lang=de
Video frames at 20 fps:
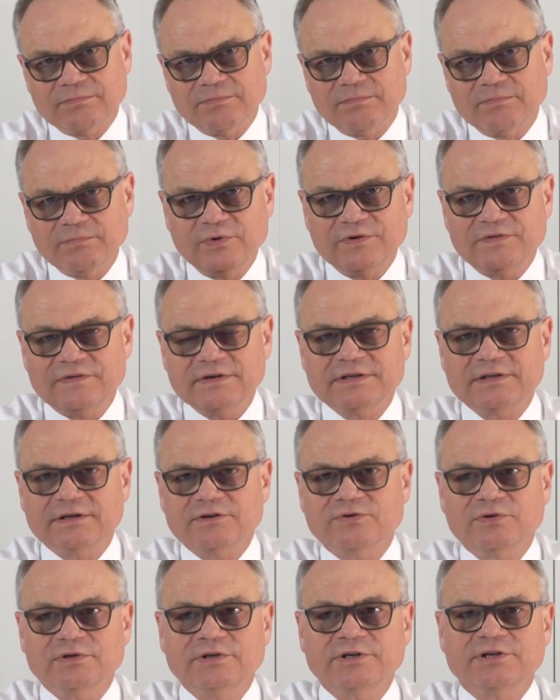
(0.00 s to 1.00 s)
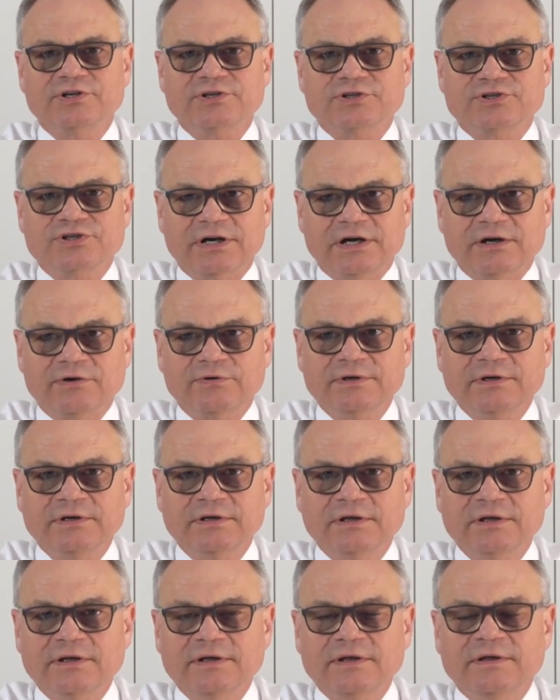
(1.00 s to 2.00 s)
muss ich natürlich
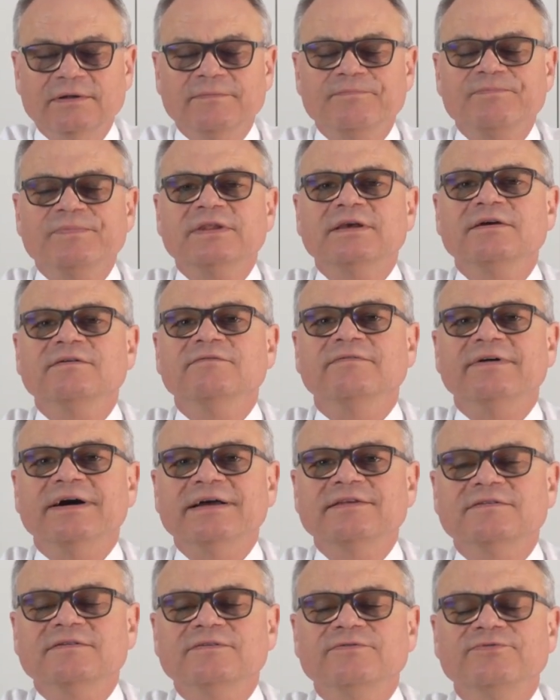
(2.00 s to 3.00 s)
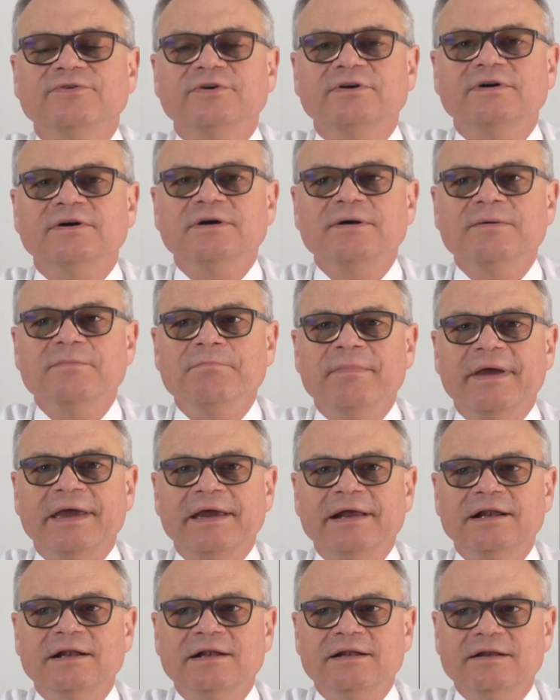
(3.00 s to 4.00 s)
schauen, was für
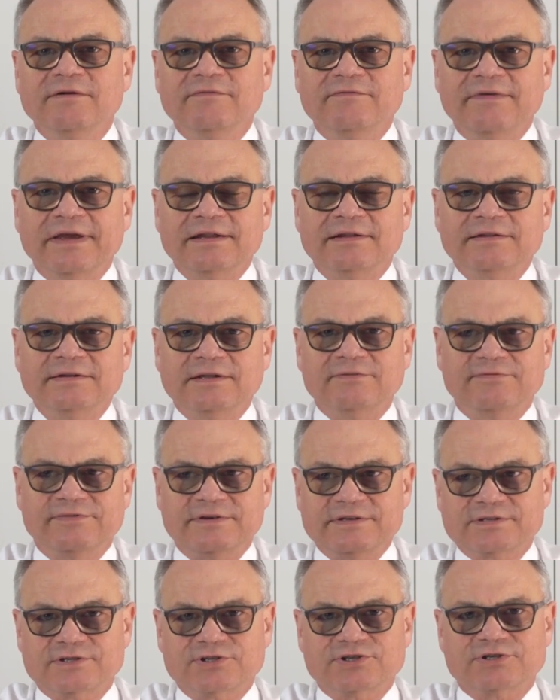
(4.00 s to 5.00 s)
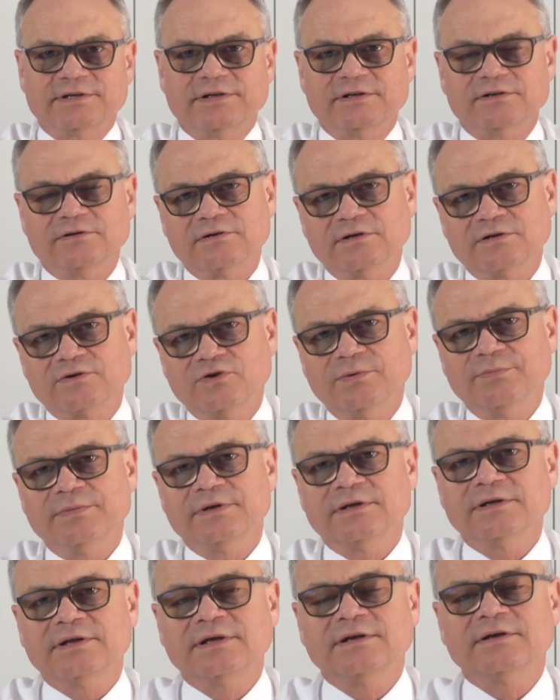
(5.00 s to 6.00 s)
Mängel werden denn festgestellt. Und da
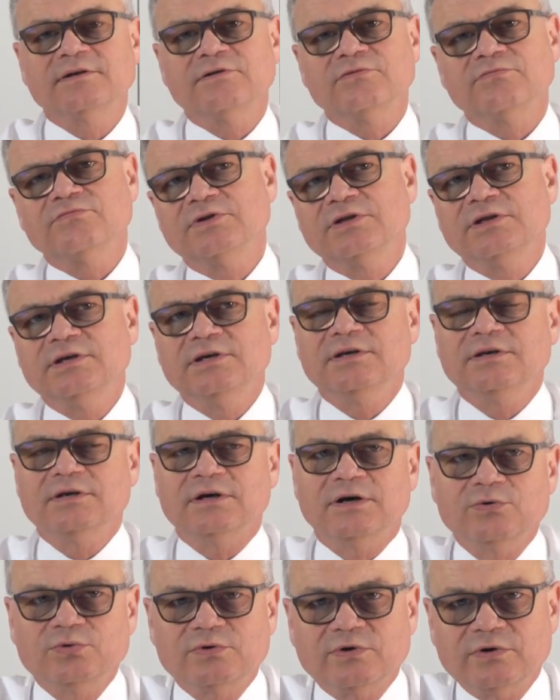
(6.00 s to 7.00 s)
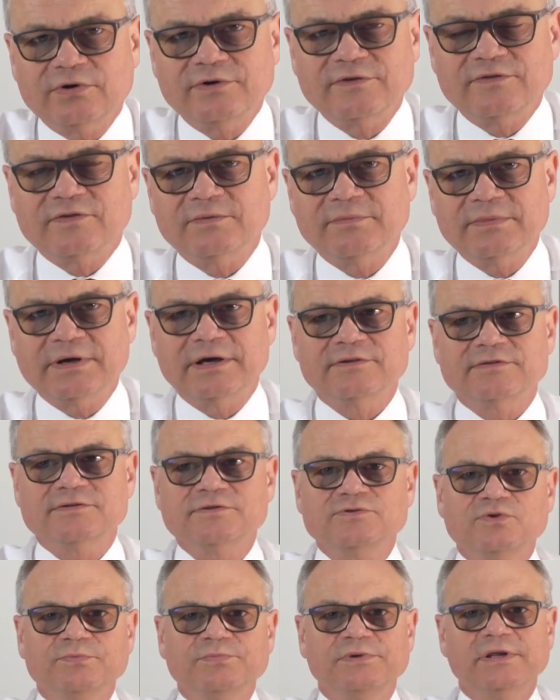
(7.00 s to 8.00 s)
kommen dann die Autohäuser
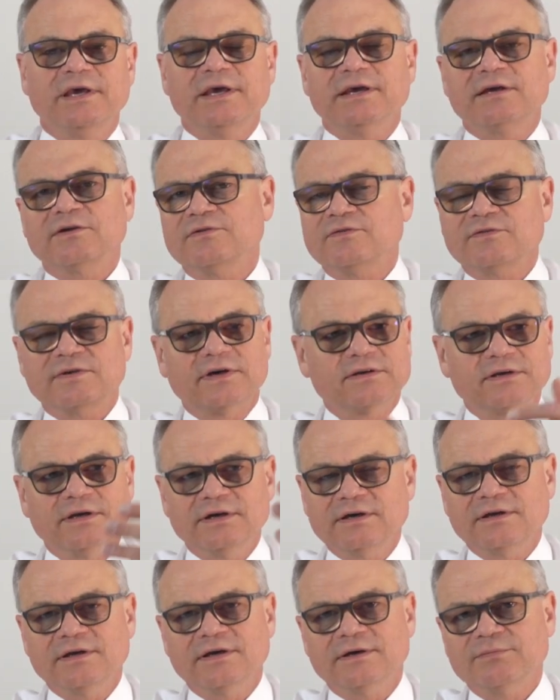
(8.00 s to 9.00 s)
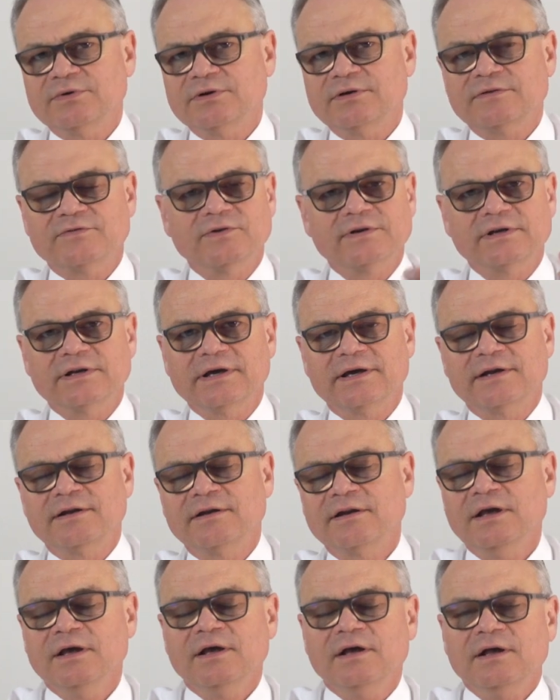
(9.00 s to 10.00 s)
meistens um die Ecke und sagen, ja, da haben wir jetzt so einen
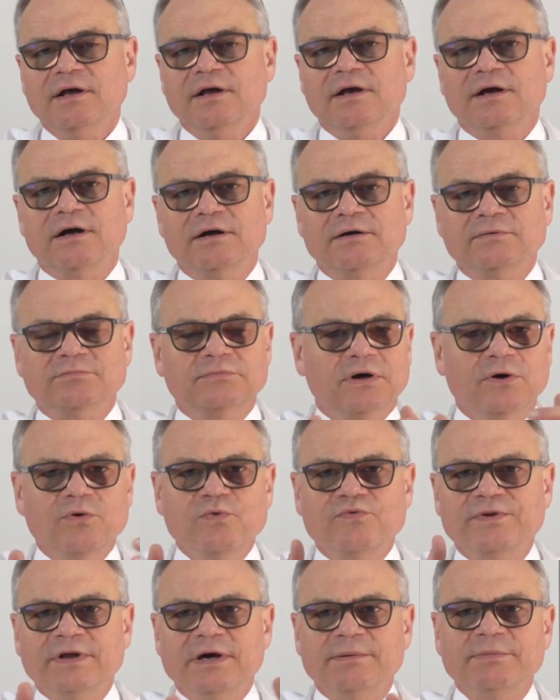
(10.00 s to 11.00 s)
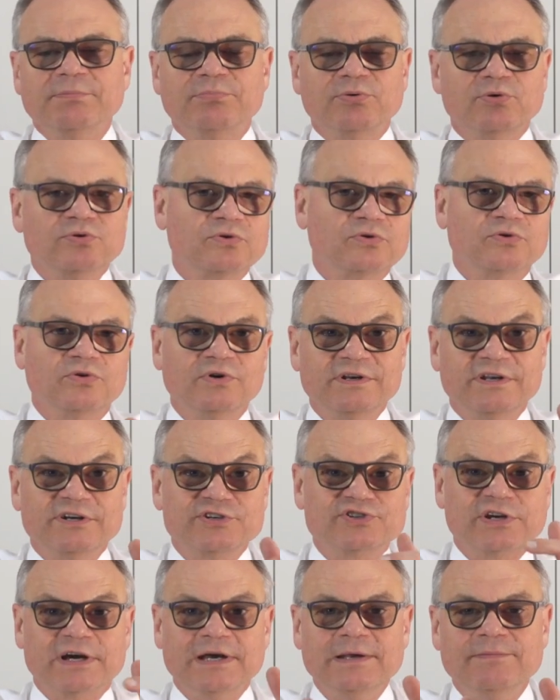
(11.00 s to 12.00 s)
kleinen ähm, Aufnahmeprotokoll, da
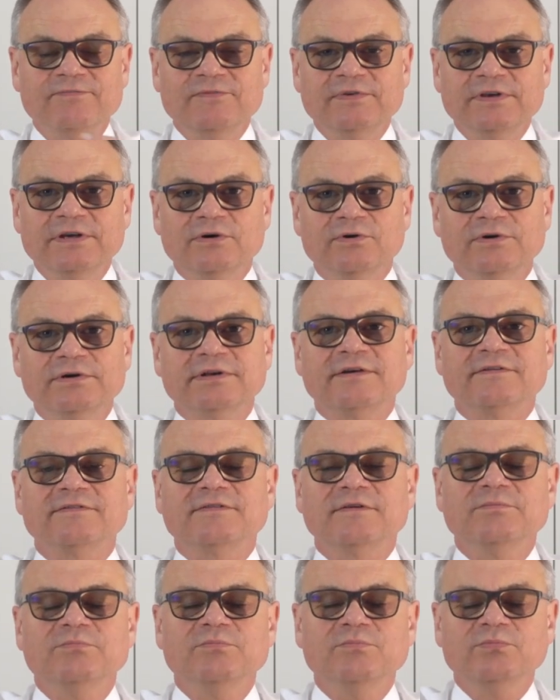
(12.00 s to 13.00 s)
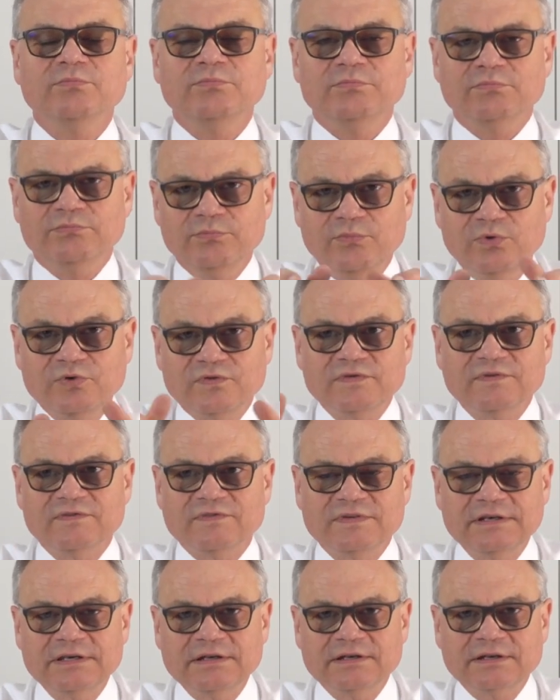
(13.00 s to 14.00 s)
schreiben wir und das müssen
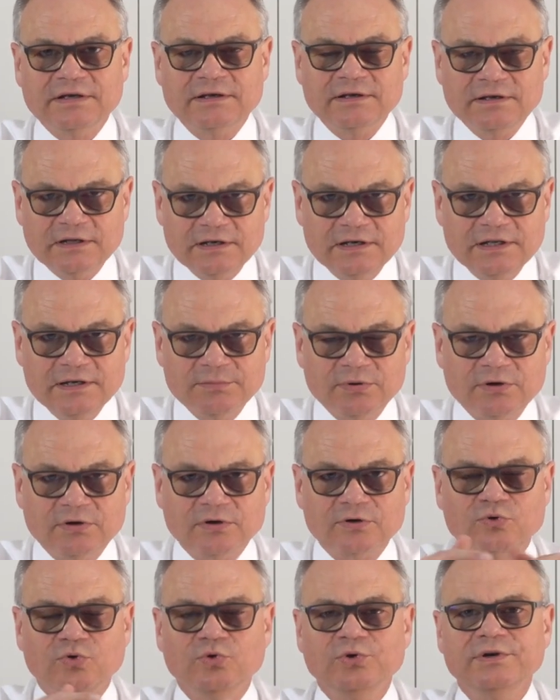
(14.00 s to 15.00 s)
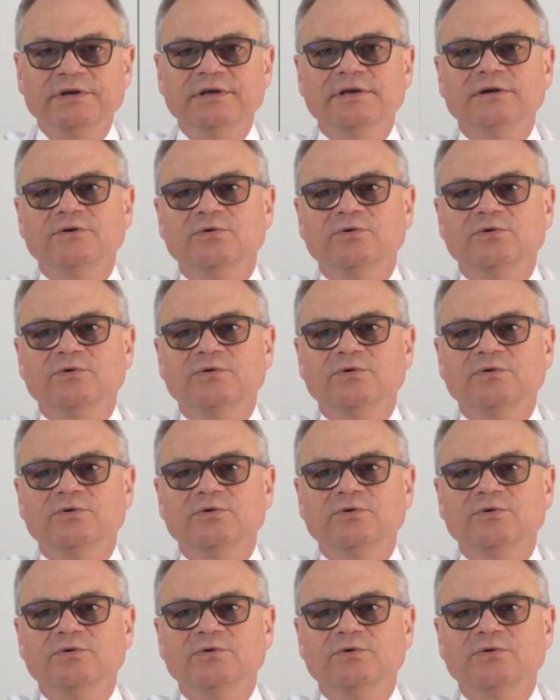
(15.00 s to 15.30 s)
Sie dann, lieber Kunde,